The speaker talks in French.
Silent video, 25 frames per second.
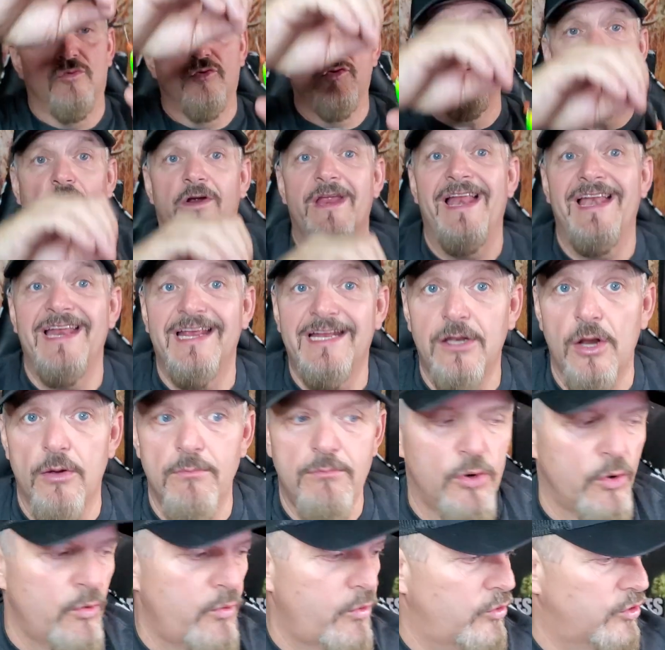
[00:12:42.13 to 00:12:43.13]
ou je vais y aller avec le
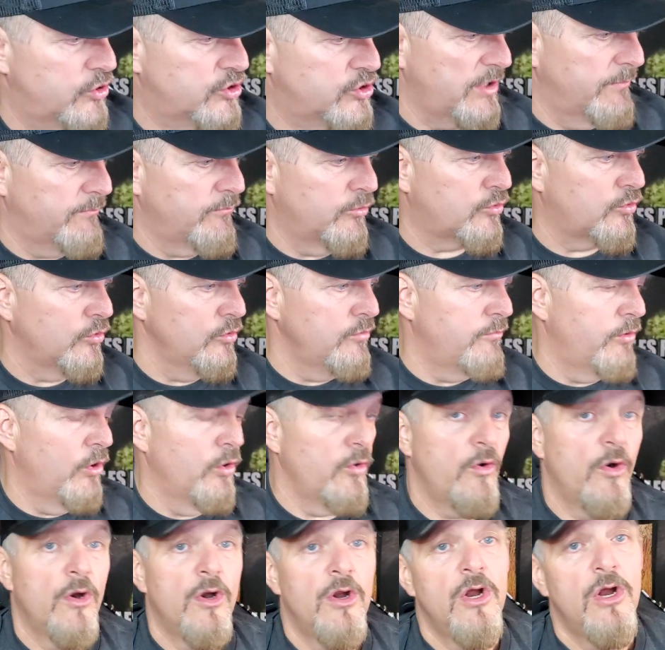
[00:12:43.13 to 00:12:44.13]
bleu. J'aime beaucoup le
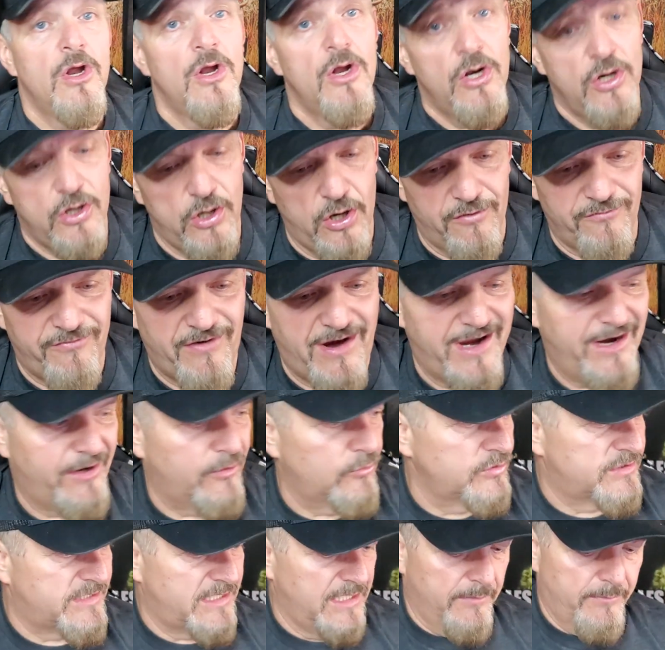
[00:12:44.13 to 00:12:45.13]
bleu. Le vert
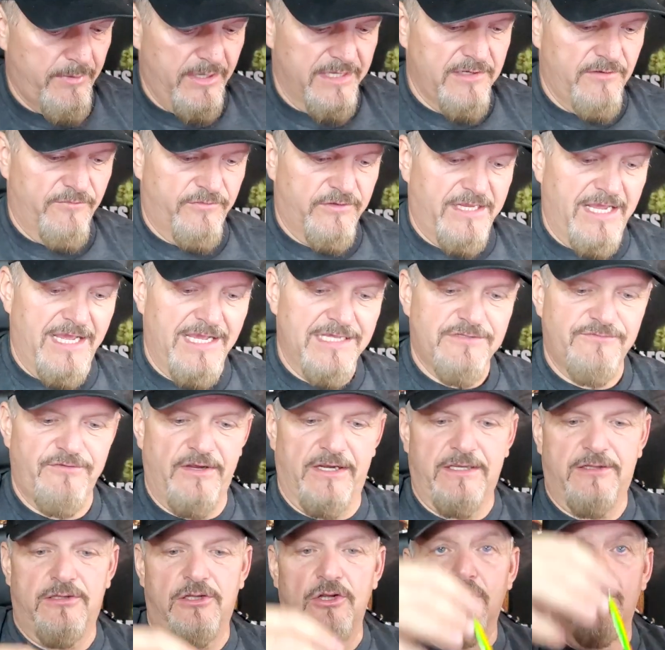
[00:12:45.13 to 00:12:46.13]
aussi est bien efficace.
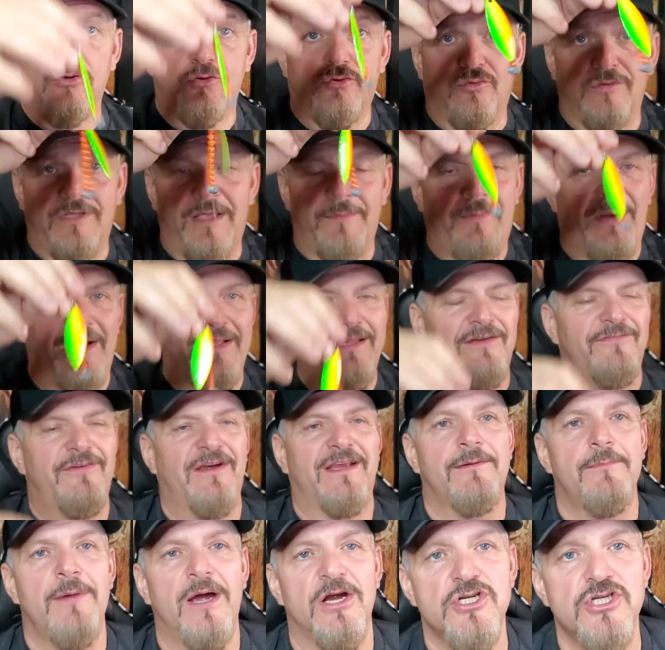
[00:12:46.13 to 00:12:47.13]
Fait que là, tout dépendant. Fait
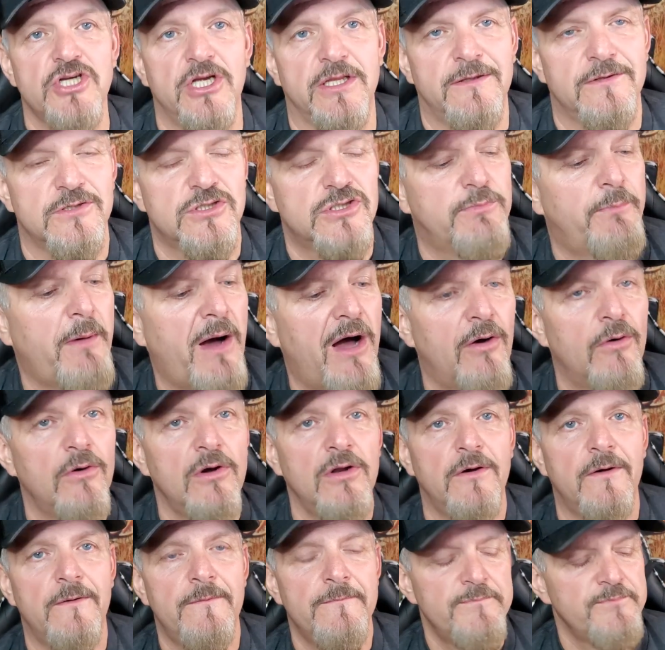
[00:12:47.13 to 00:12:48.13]
qu'imagine, tu pars
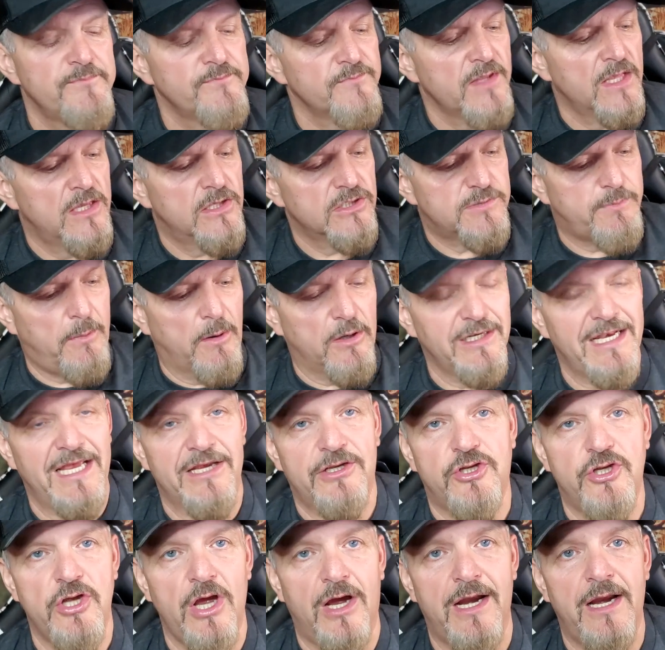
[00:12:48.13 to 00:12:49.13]
là, tu pars avec la
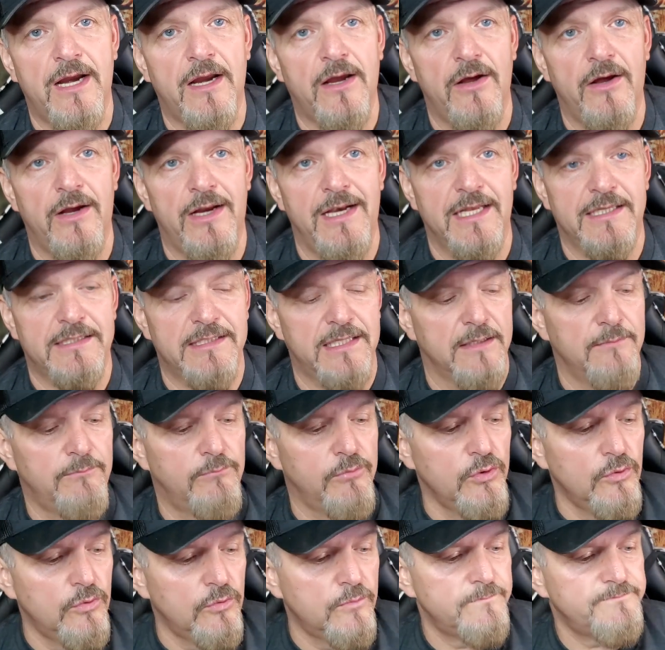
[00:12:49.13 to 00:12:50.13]
cuillère électrique euh,
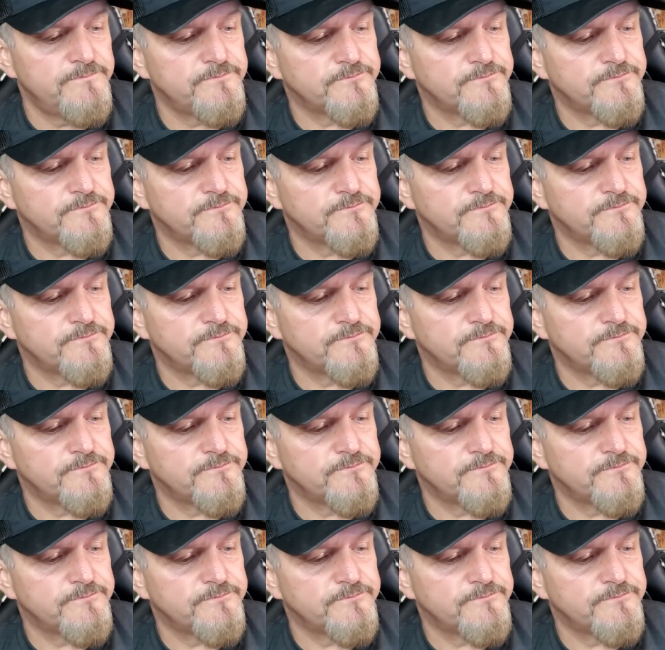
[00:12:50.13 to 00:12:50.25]
Blue,